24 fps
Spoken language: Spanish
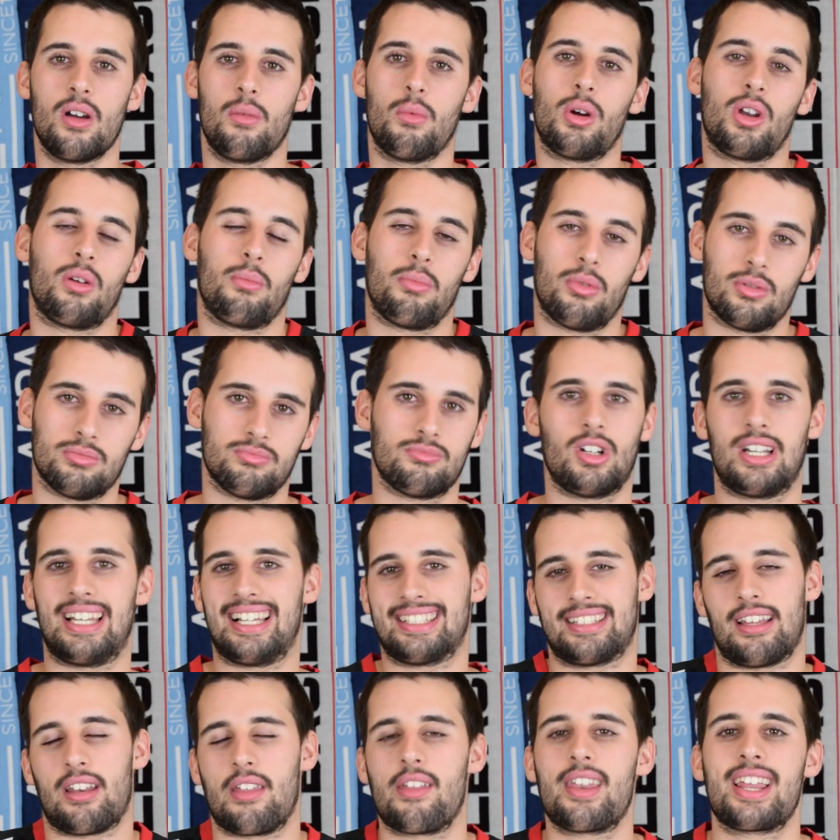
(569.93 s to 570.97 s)
Bueno,
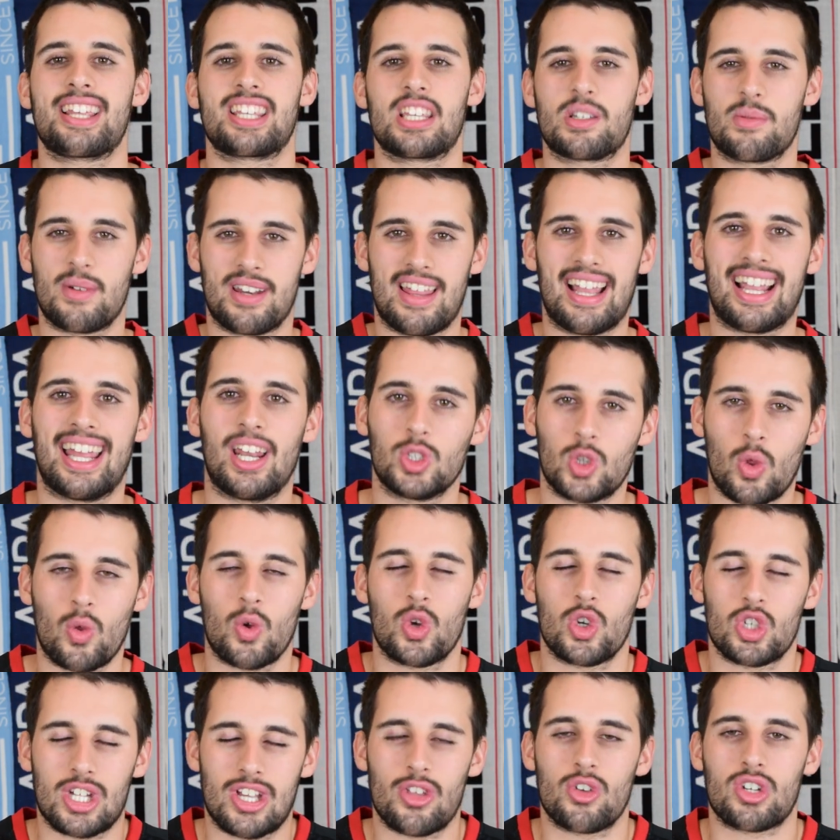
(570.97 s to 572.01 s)
las terceras es verdad que no
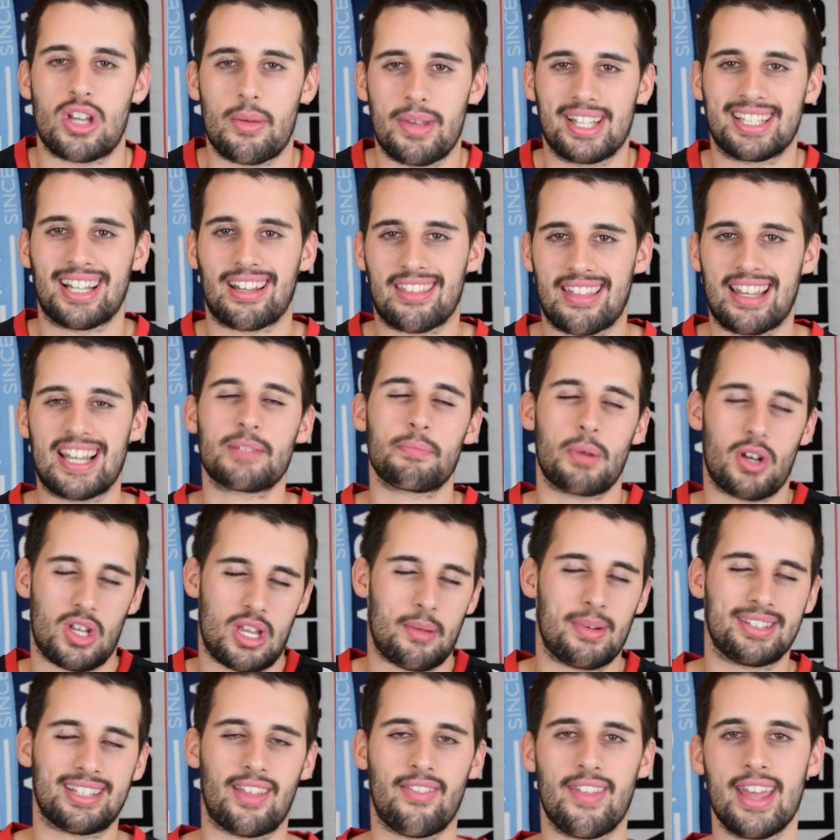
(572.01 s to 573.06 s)
todos los años había terceras, pero
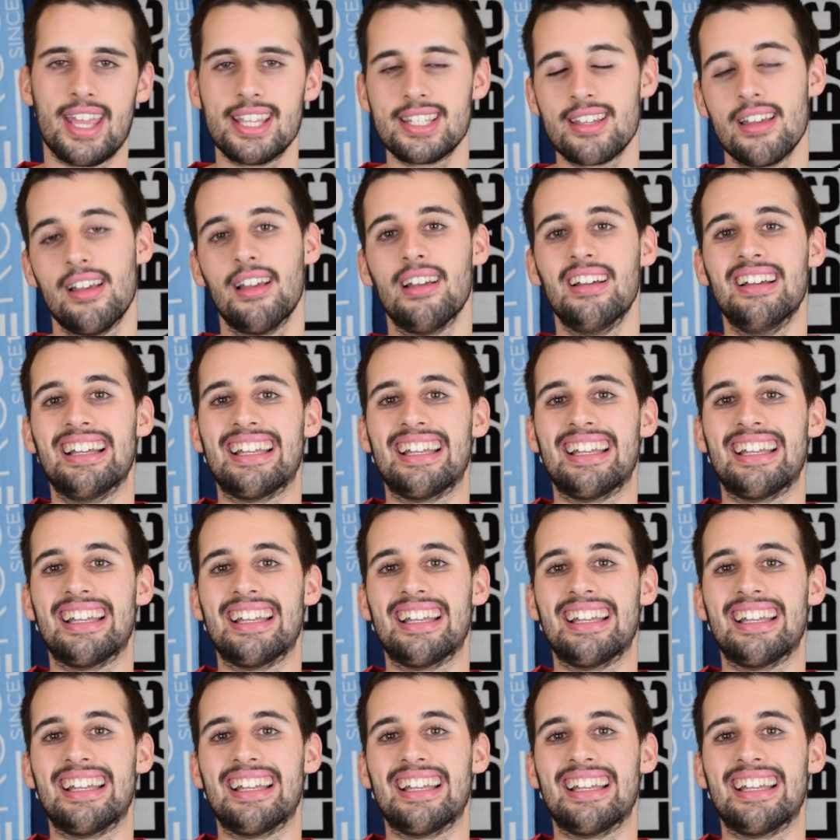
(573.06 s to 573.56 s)
ya me entendéis.